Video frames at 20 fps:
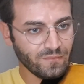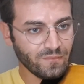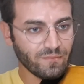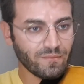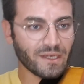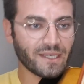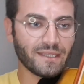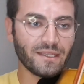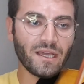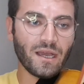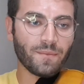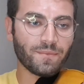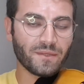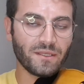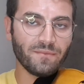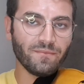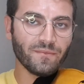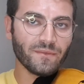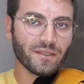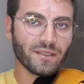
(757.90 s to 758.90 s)
Bakın ne
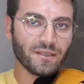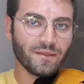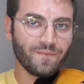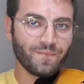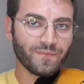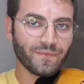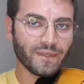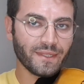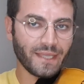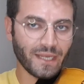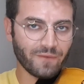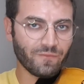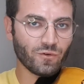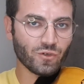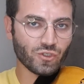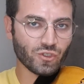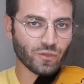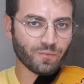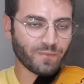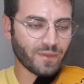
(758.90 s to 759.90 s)
yaptım? Yarım
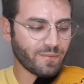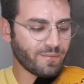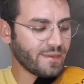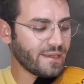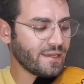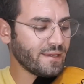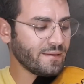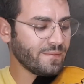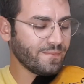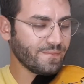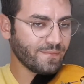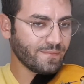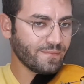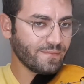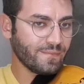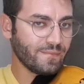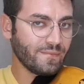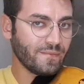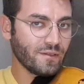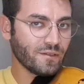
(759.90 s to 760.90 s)
vuruşluk bir mi.
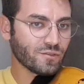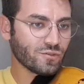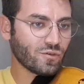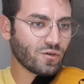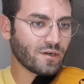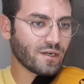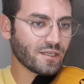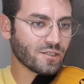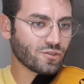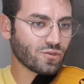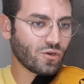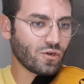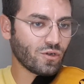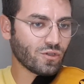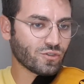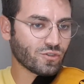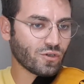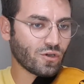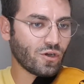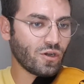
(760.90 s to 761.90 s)
Sonra sol
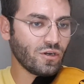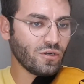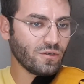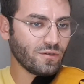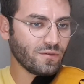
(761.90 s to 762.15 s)
sol.